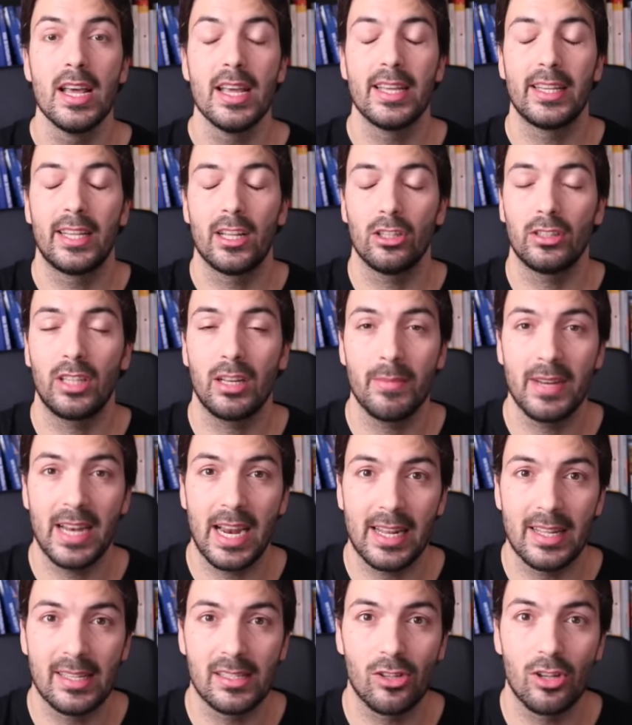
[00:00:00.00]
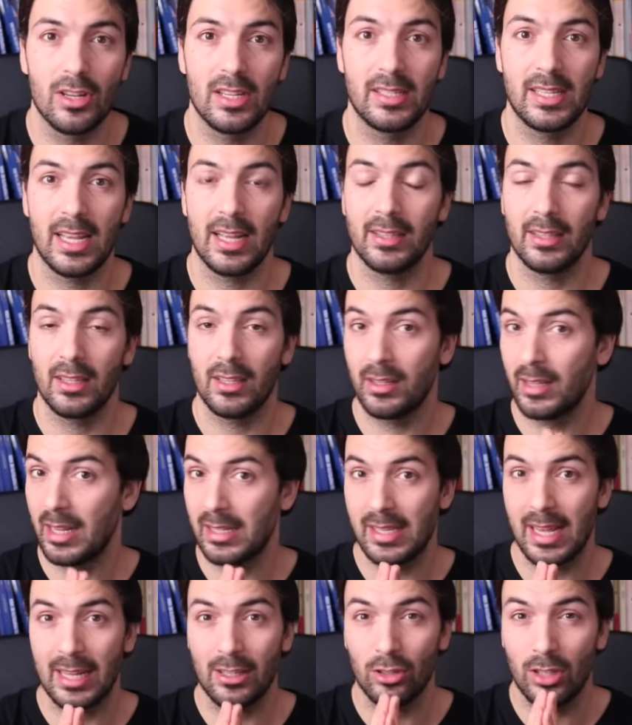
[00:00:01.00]
Y quiero terminar esto
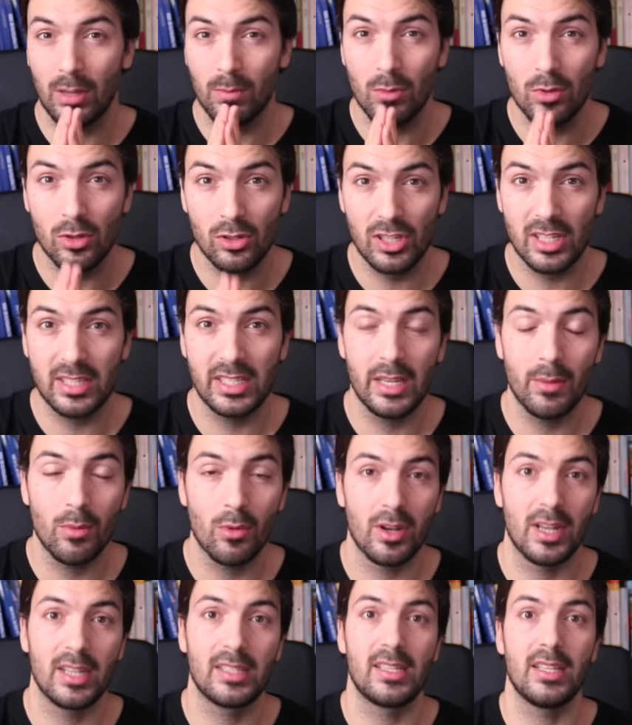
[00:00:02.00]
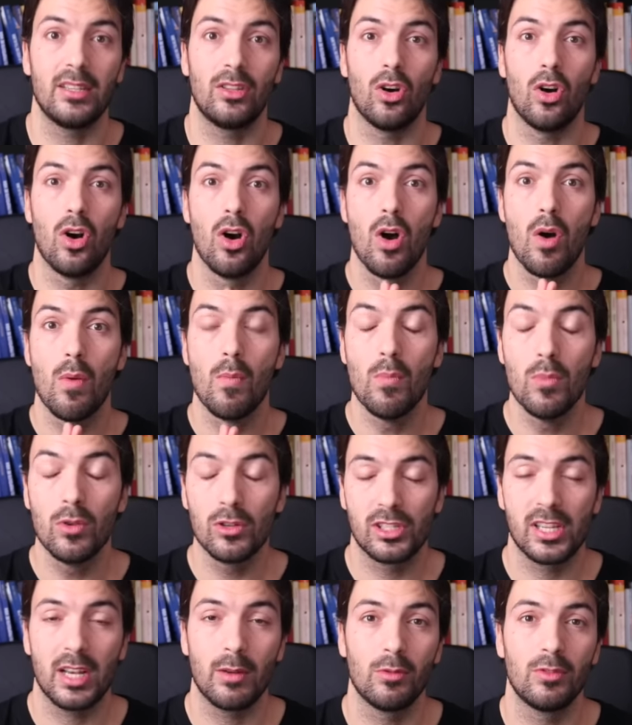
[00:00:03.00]
deseándote muchísimo éxito,
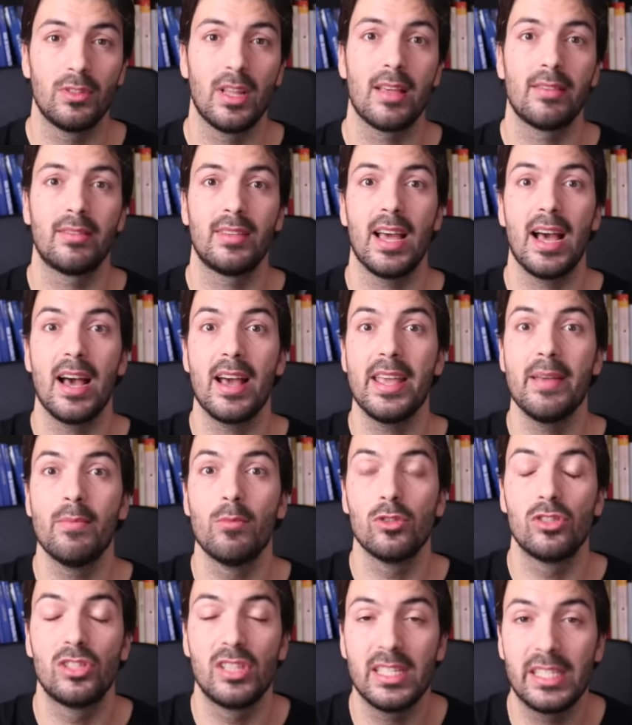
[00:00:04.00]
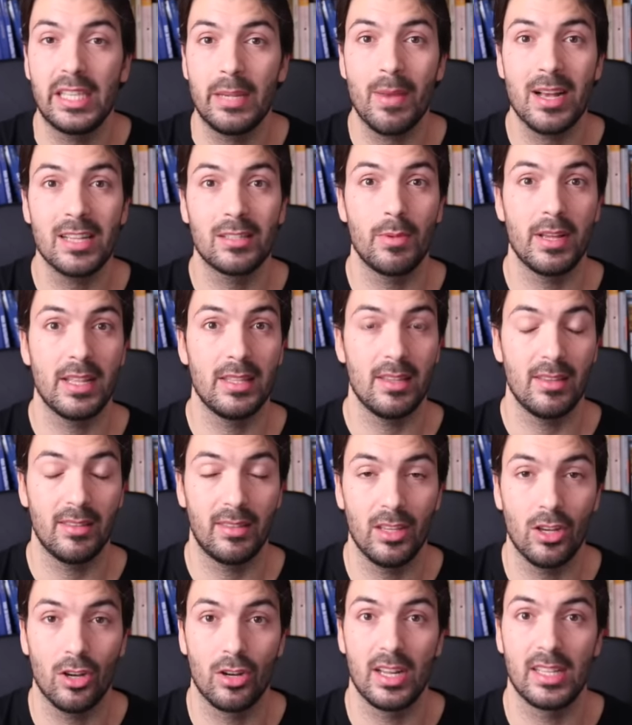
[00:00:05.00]
mucha abundancia y muchísimas
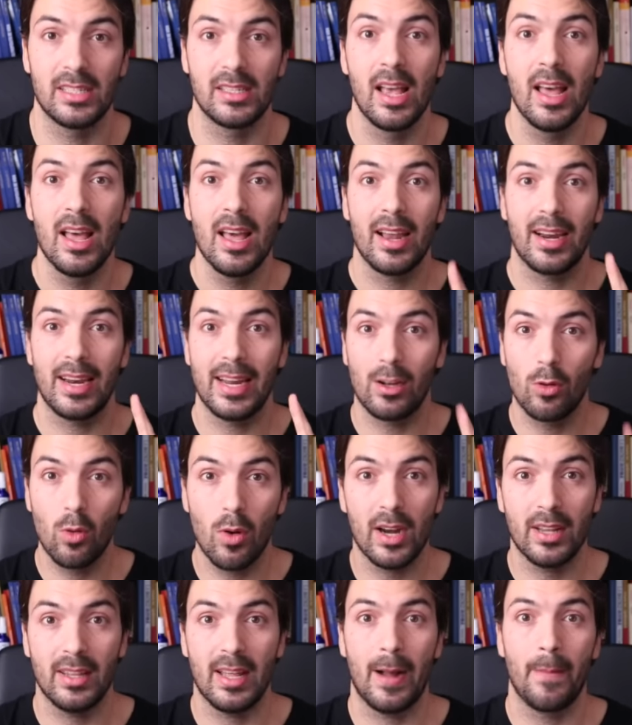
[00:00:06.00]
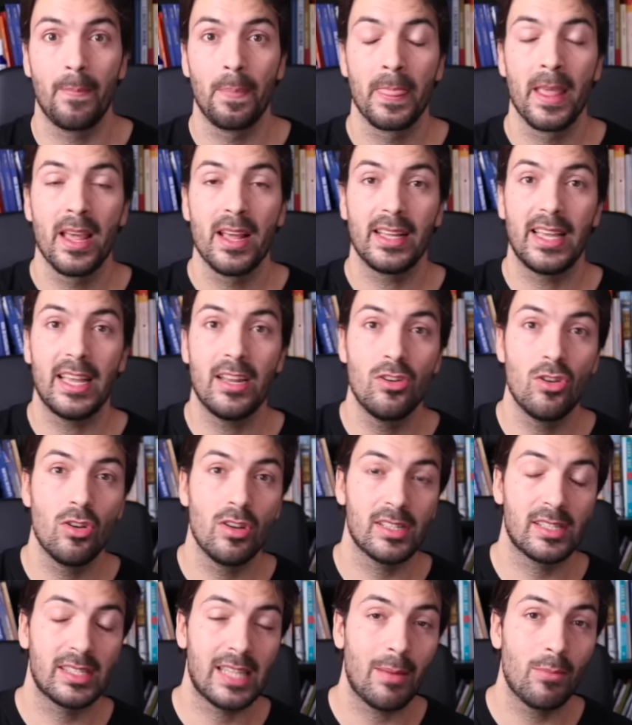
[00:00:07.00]
bendiciones. Recuerda que no
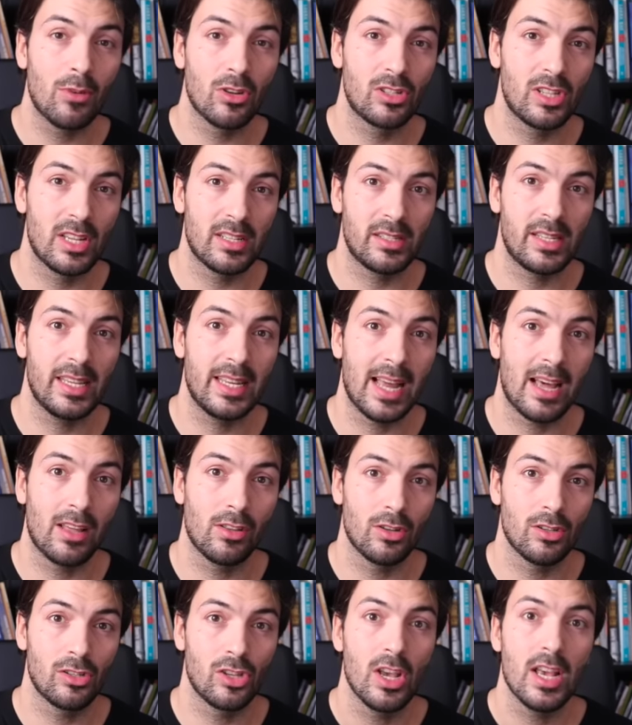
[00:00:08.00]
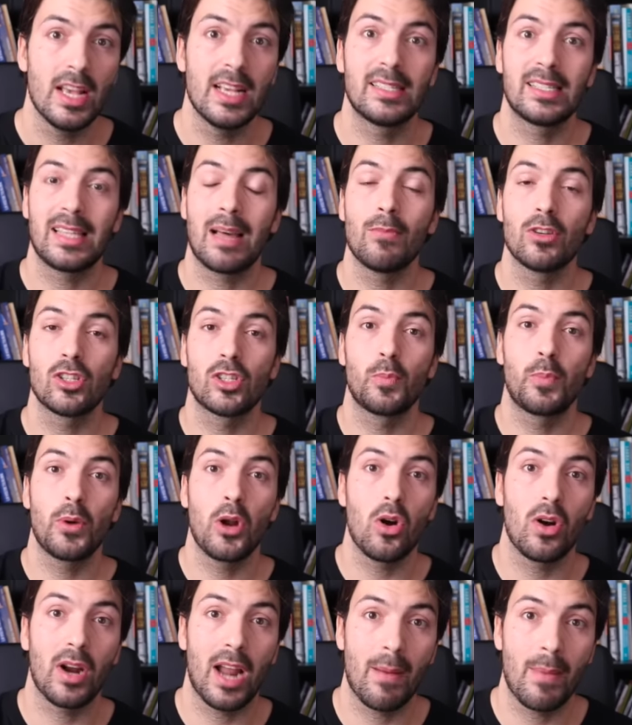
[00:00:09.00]
estamos destinados, estamos
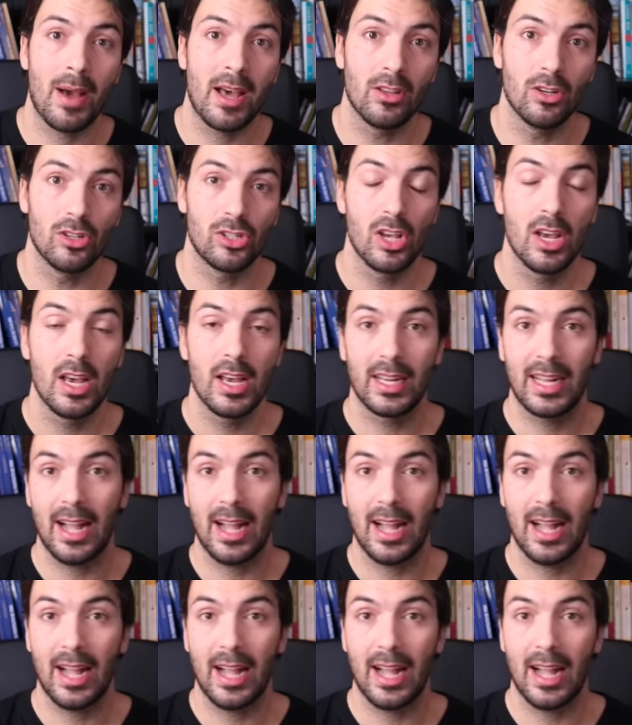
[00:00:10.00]
programados.